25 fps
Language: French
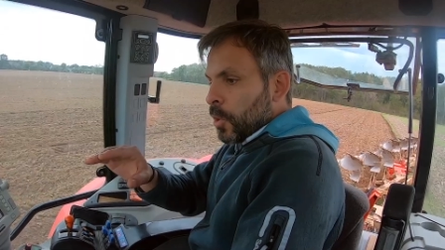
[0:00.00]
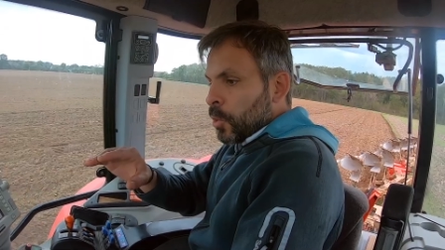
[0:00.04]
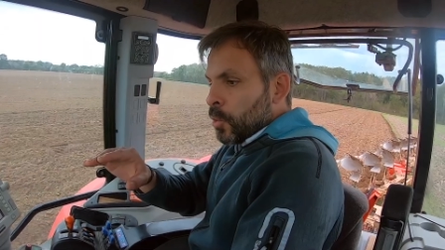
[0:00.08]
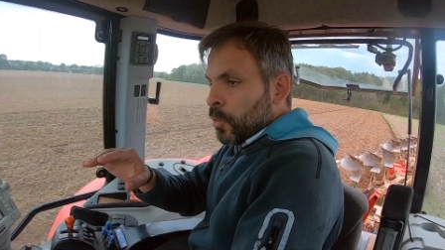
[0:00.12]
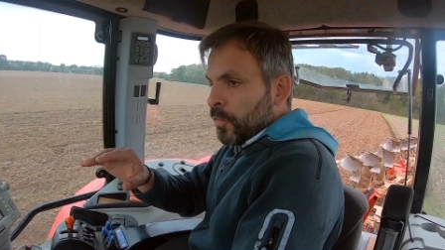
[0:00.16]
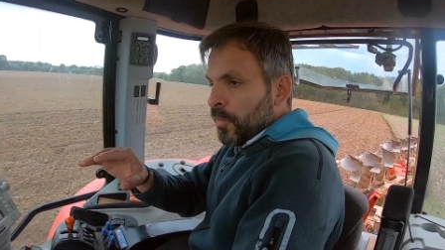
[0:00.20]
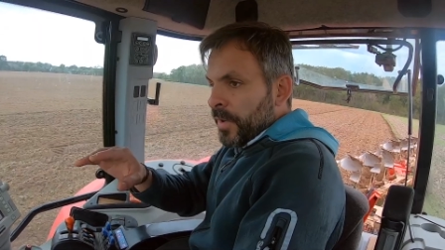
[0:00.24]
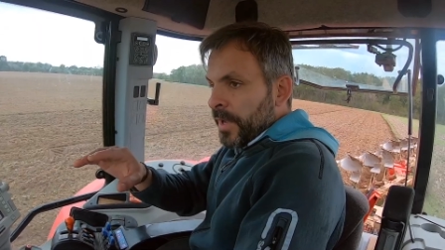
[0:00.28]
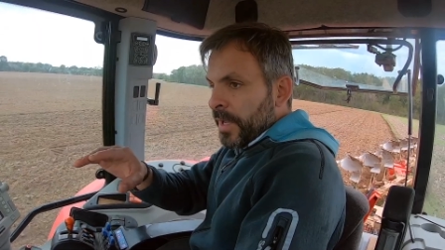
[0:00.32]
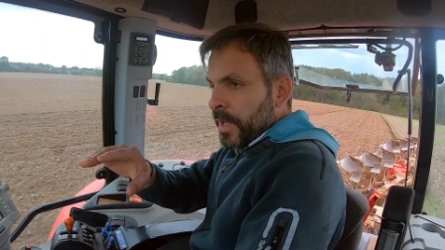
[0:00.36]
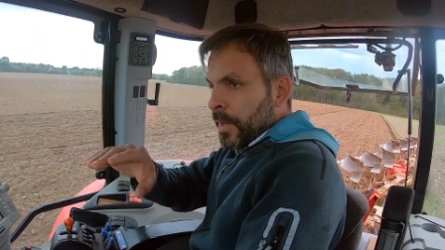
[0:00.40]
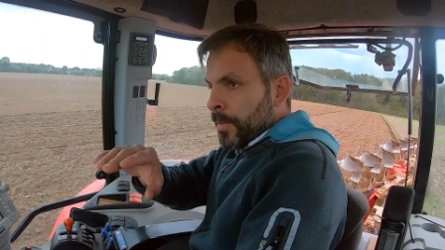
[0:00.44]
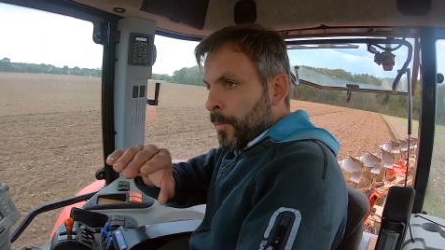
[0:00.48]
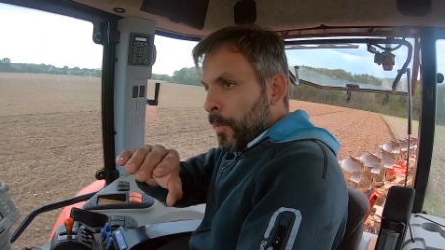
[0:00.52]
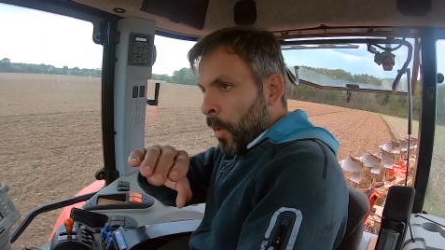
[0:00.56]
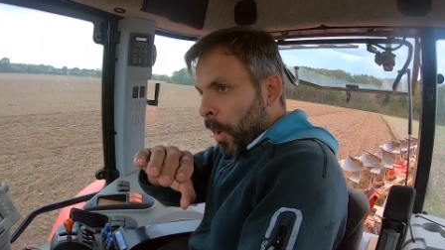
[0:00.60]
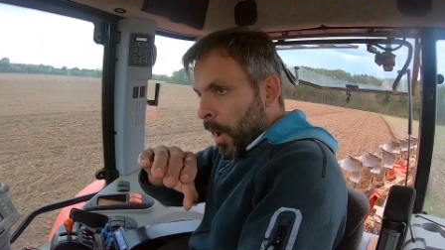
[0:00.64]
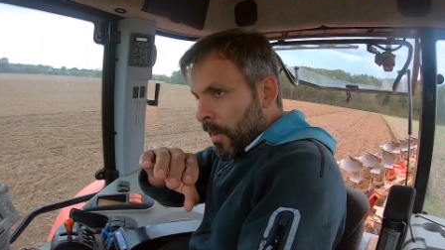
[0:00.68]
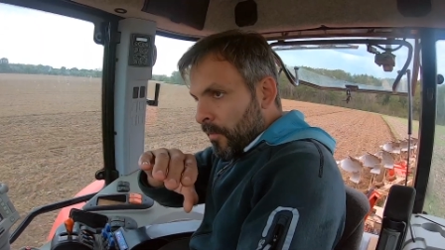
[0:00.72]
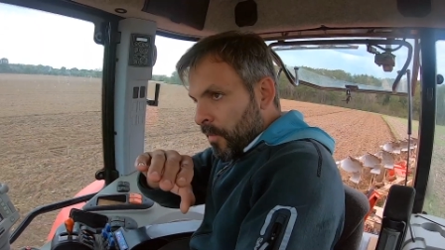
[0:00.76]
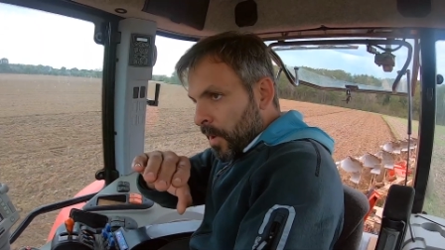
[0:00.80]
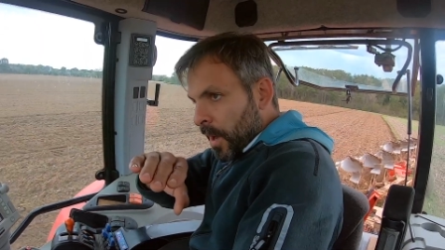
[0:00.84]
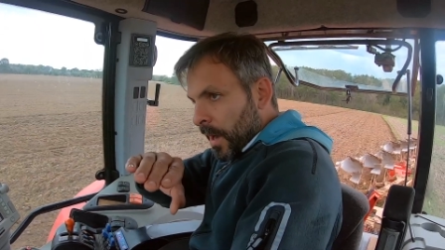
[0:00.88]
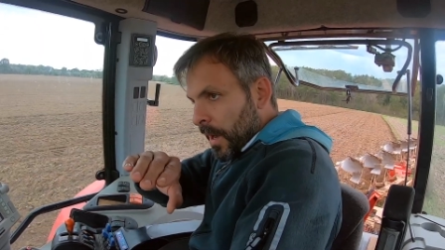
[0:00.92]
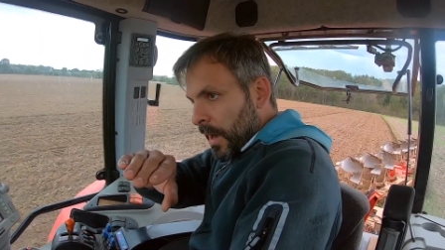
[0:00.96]
recouvrir
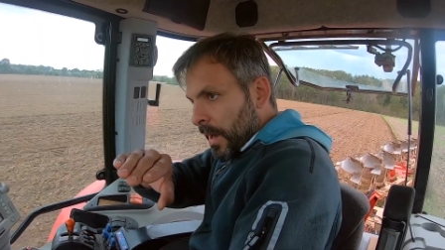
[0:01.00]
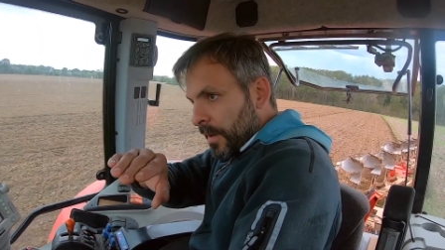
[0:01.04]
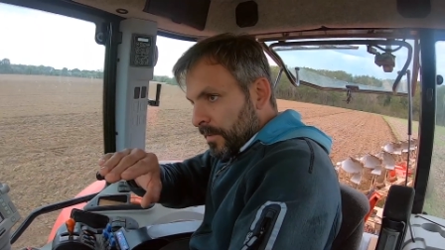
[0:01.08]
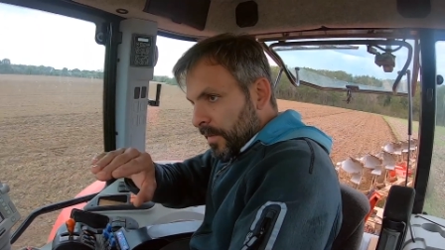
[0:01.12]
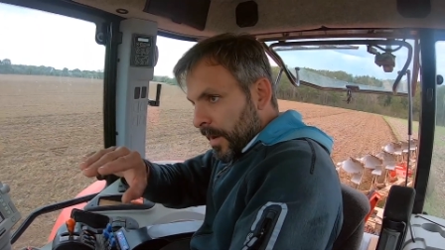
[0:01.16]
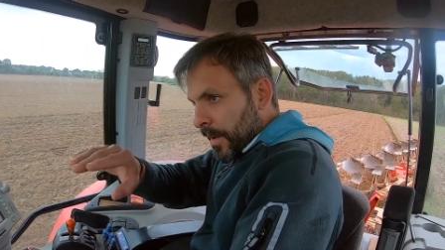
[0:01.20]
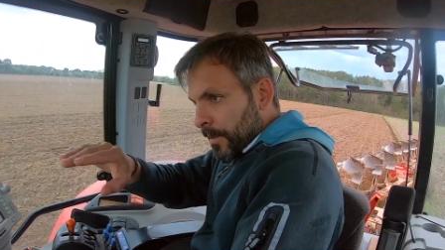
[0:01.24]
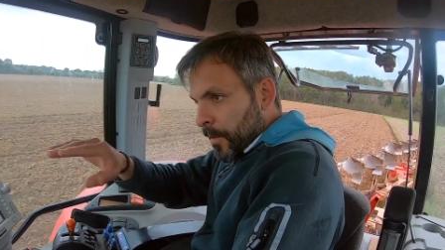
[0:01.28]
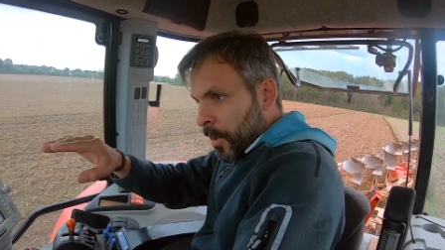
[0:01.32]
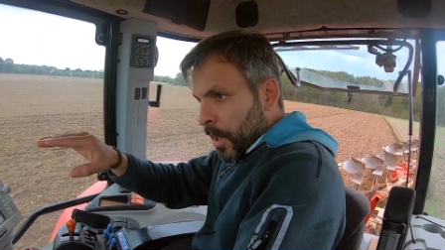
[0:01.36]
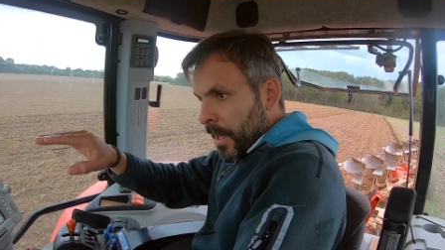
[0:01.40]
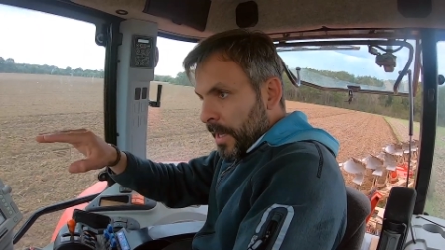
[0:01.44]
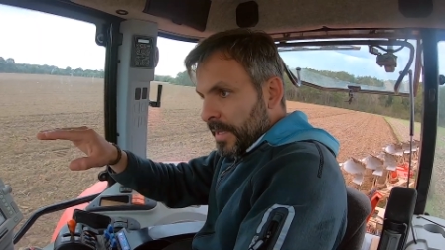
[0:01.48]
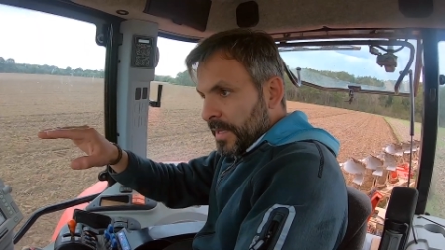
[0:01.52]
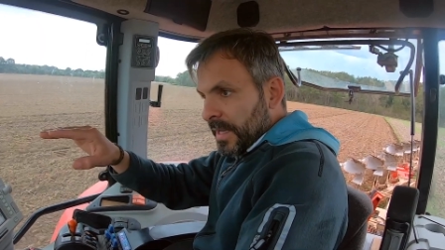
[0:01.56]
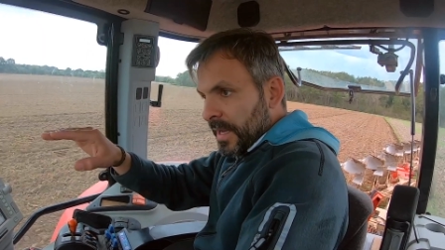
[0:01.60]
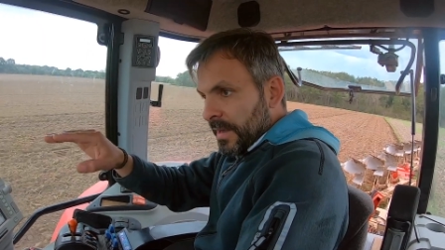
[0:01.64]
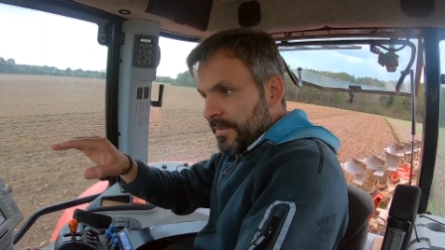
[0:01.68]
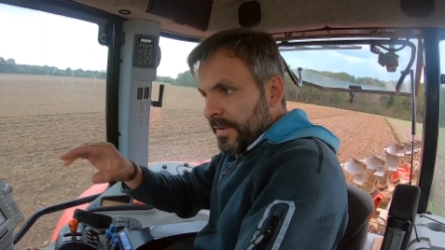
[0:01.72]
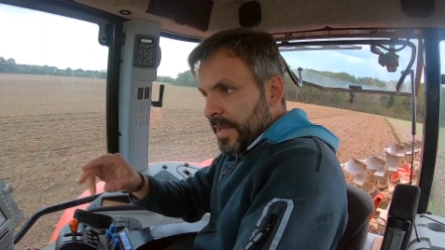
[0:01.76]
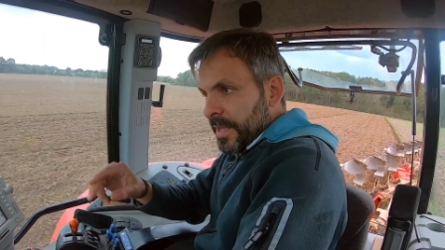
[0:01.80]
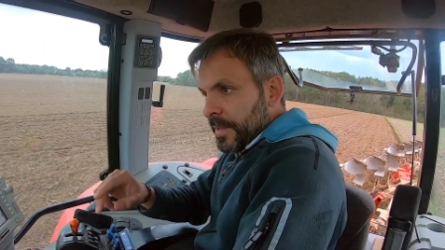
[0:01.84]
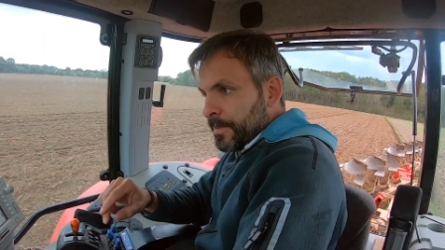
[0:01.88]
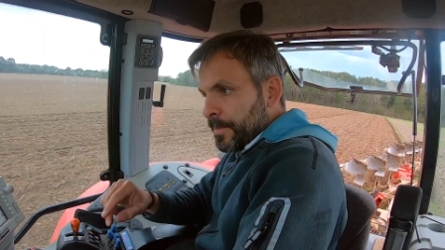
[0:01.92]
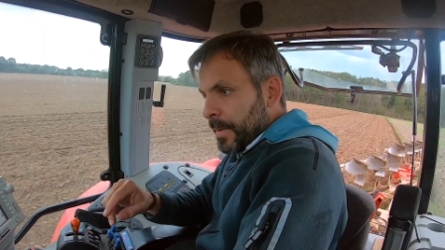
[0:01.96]
pour avoir vraiment un
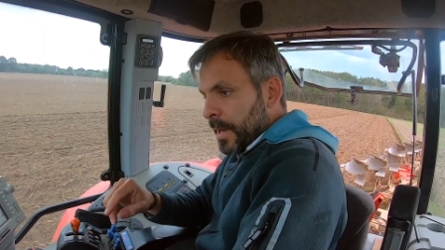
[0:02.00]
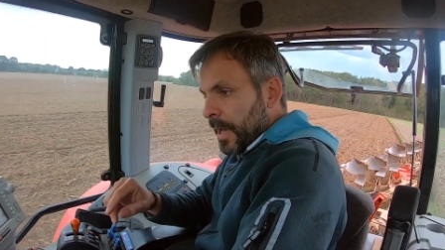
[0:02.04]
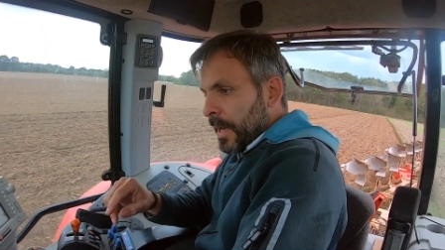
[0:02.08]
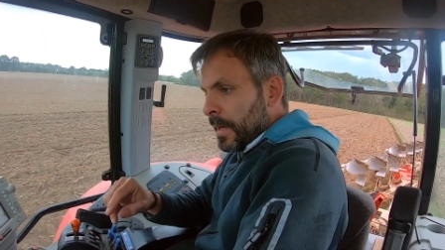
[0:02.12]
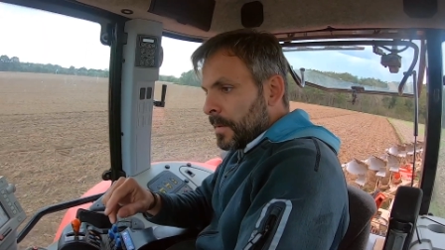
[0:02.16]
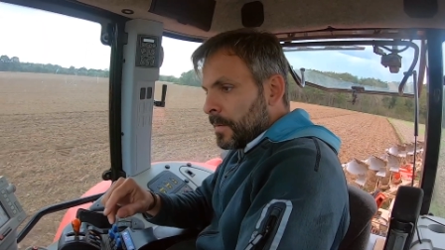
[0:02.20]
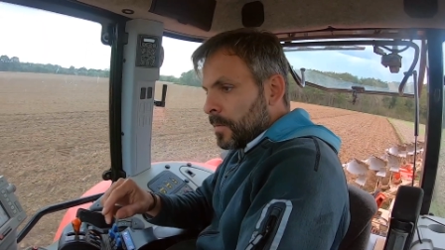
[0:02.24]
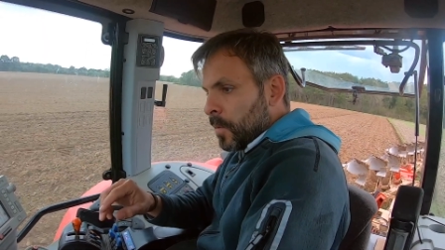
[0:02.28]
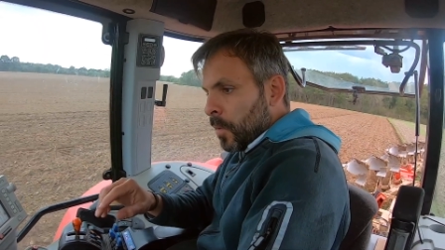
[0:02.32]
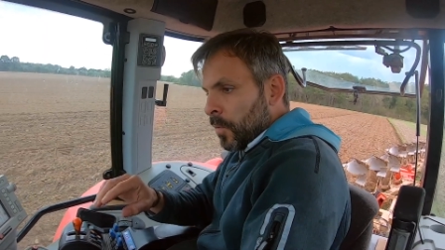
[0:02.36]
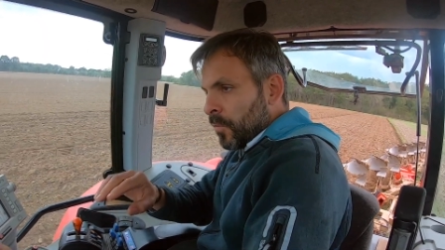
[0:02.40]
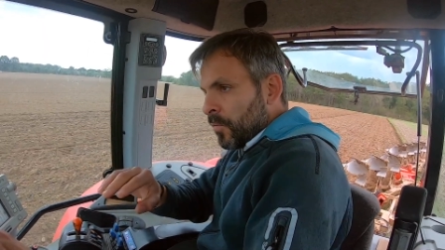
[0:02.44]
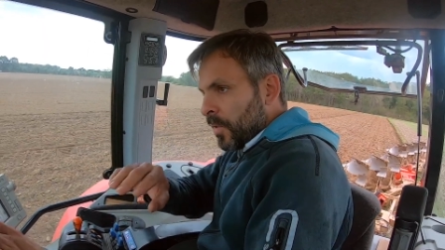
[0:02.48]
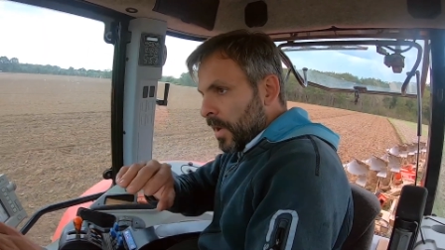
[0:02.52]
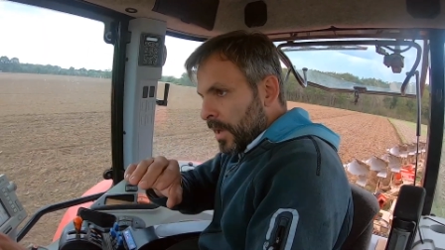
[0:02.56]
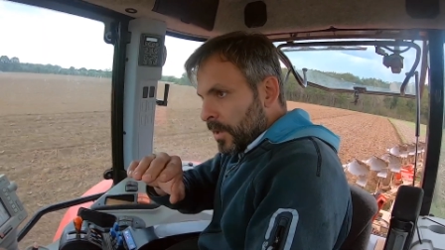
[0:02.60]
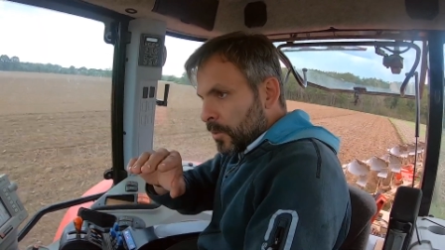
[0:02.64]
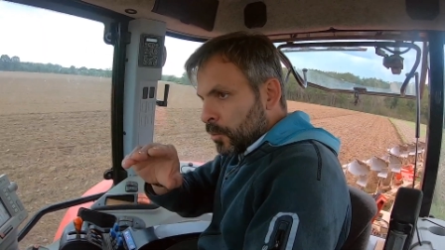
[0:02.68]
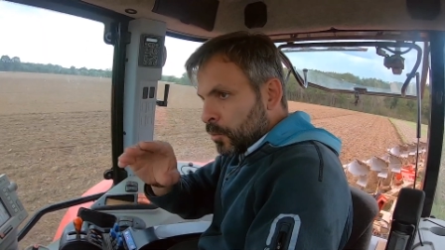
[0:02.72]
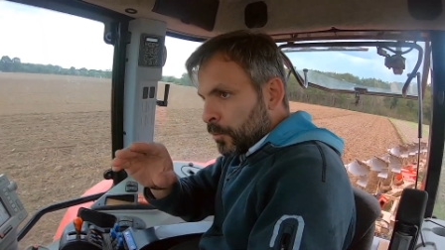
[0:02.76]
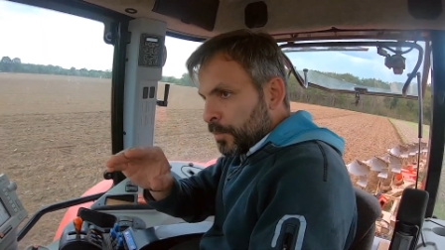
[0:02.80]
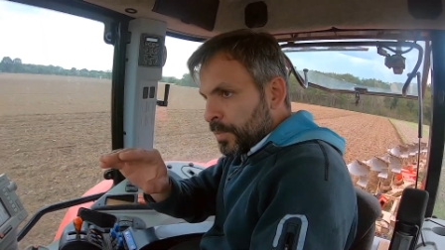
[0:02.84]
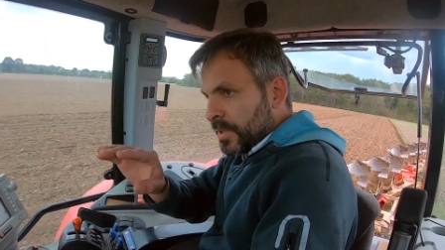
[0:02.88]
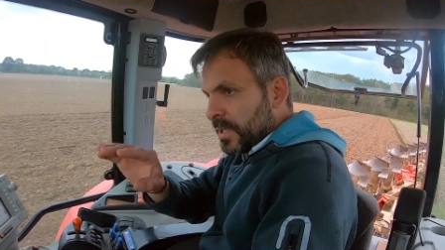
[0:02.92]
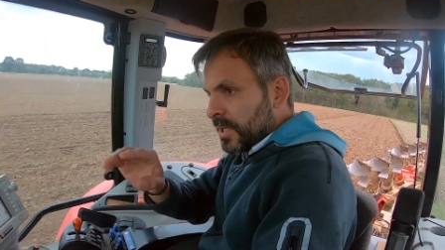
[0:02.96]
travail plat. On voit un
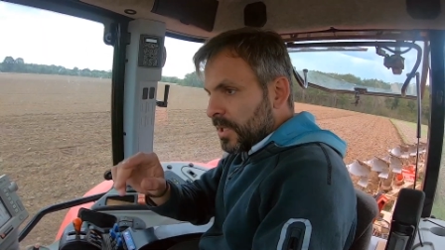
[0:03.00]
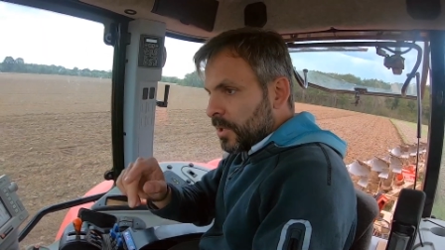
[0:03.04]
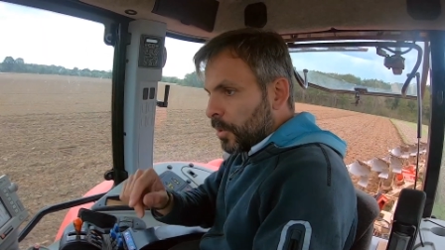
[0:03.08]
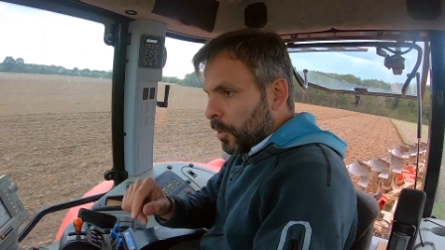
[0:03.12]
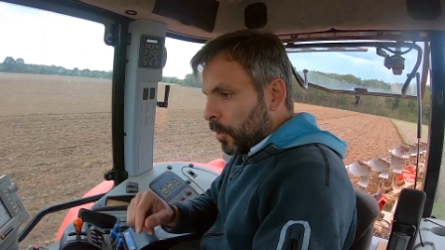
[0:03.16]
tout petit